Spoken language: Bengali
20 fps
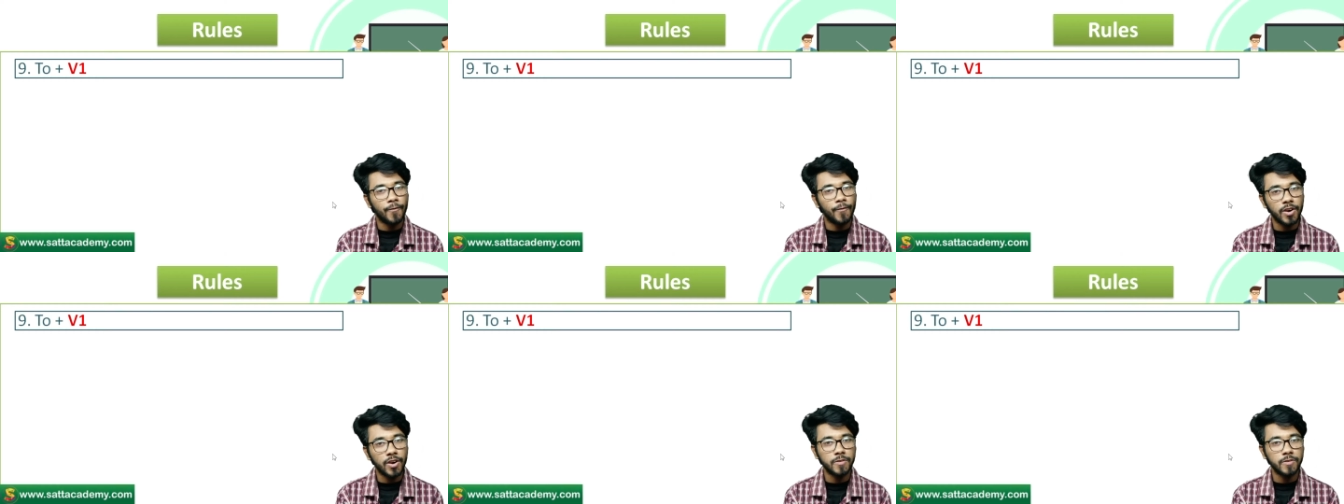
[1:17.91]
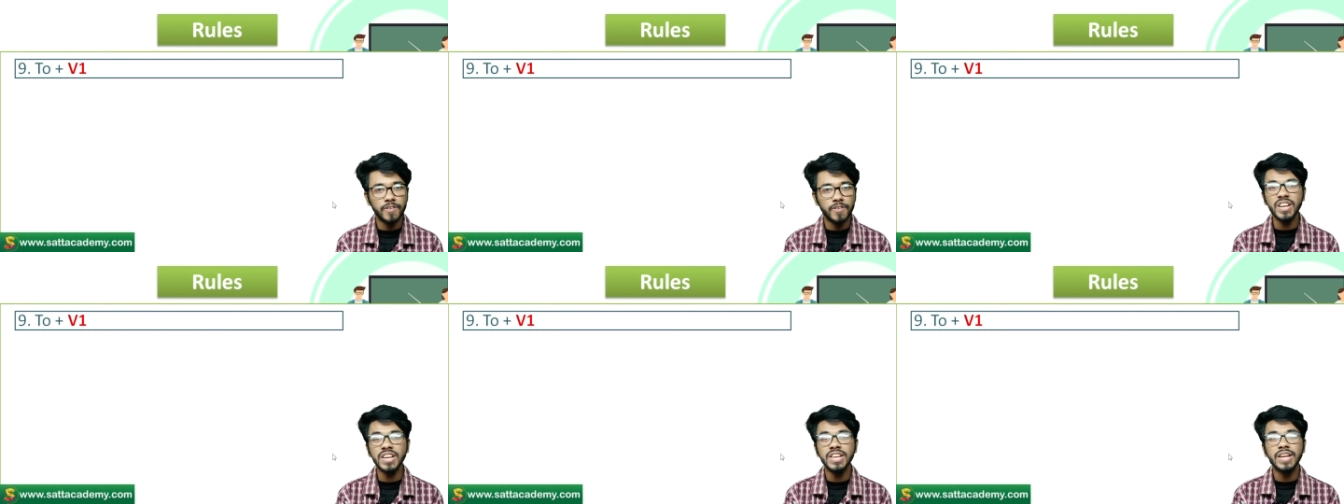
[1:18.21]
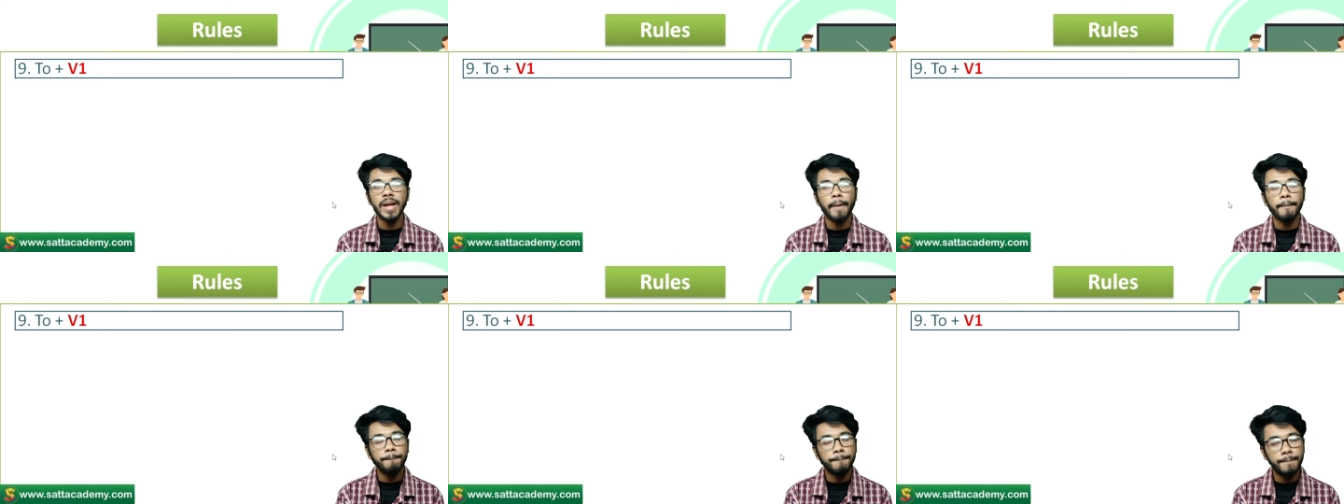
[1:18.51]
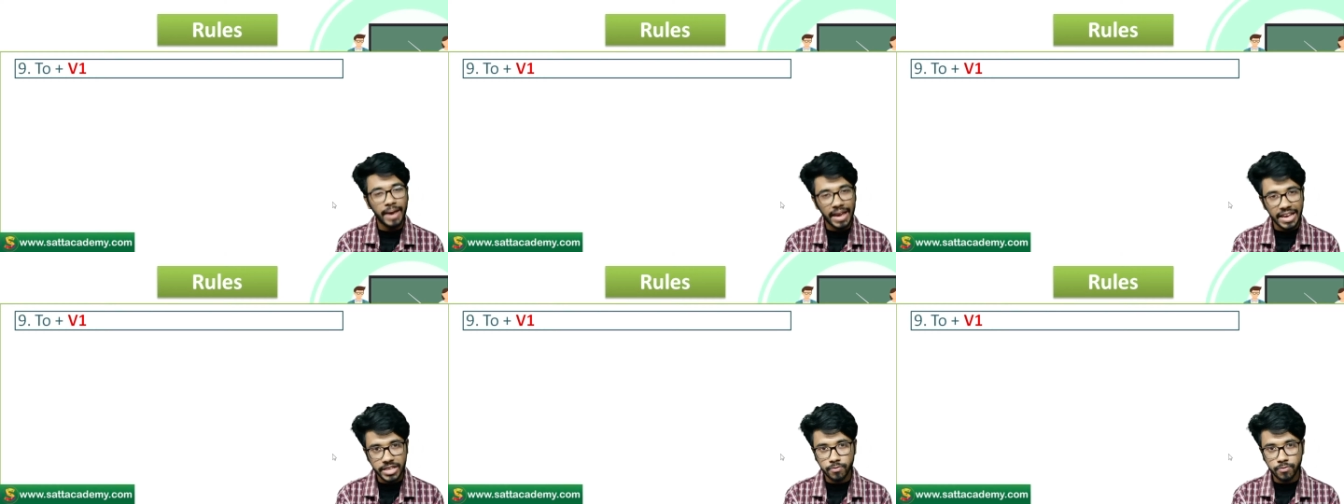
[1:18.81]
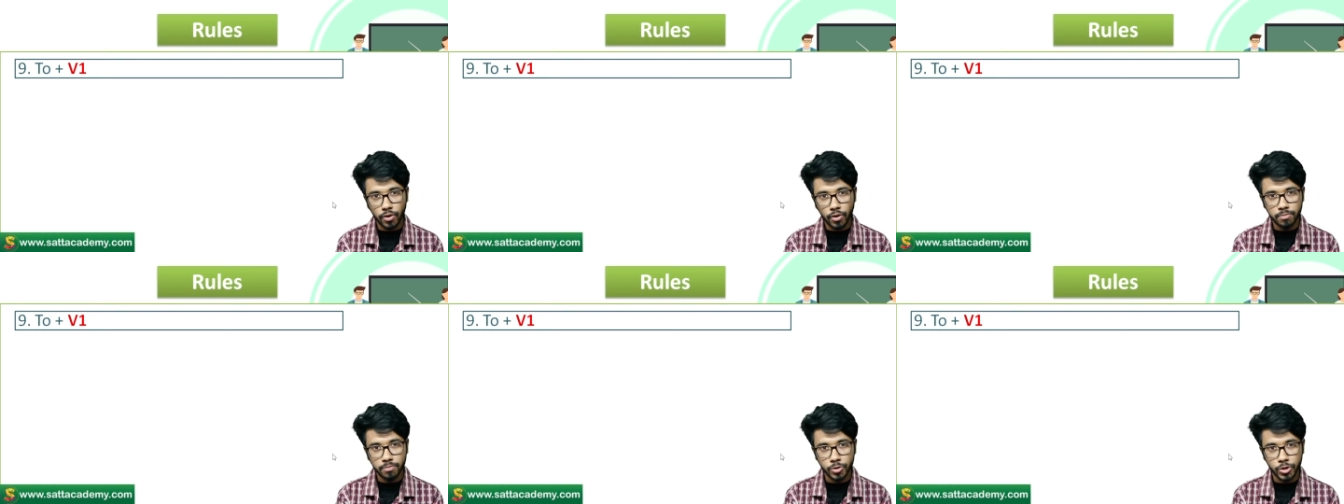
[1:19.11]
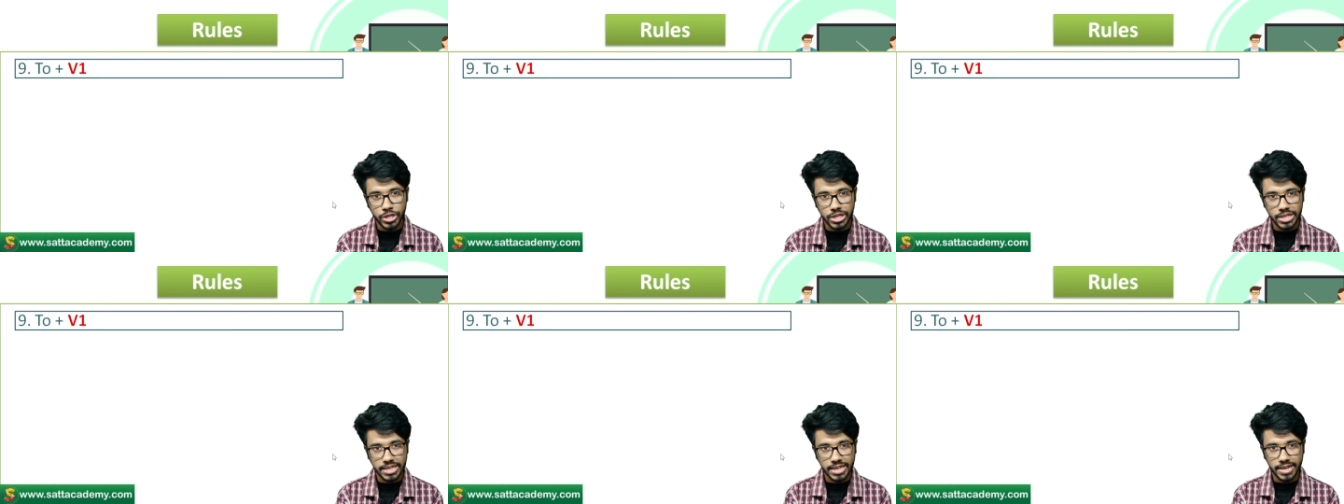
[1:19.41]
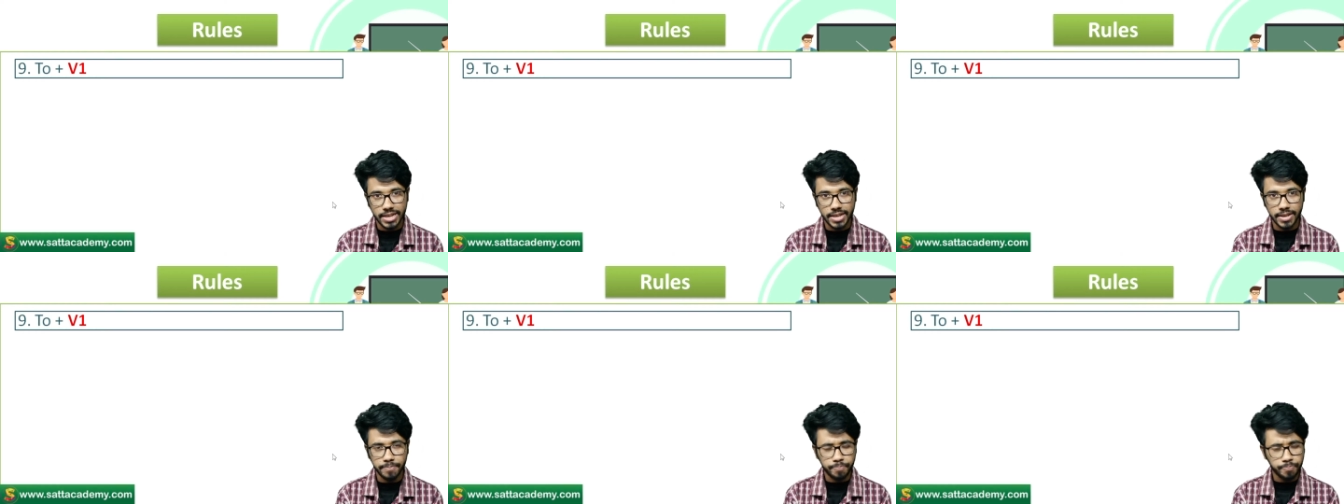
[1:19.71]
ভার্বের বেস ফর্ম বসে
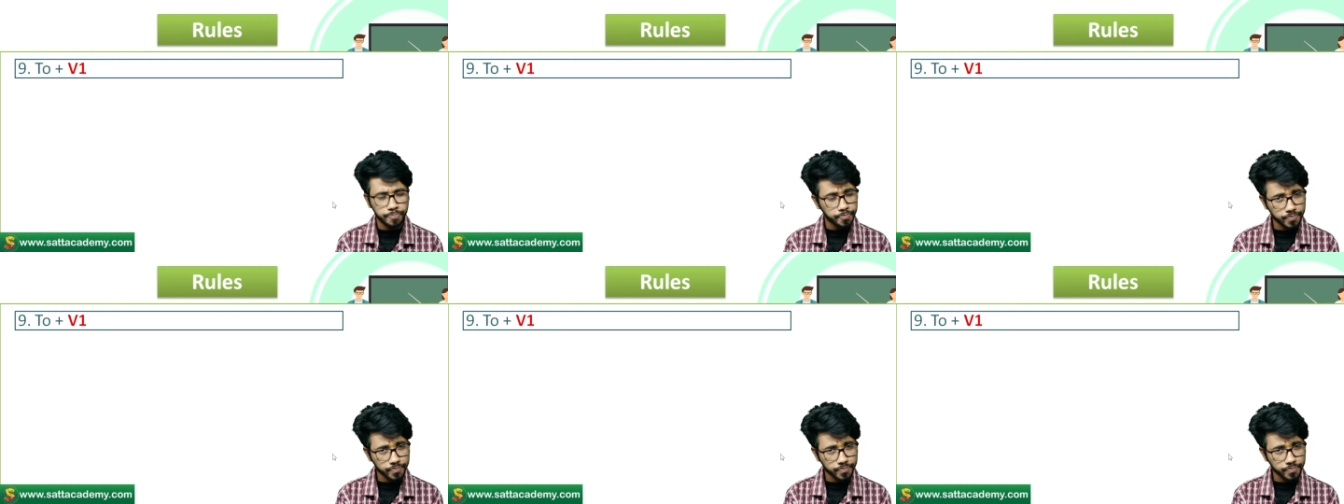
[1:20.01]
থাকে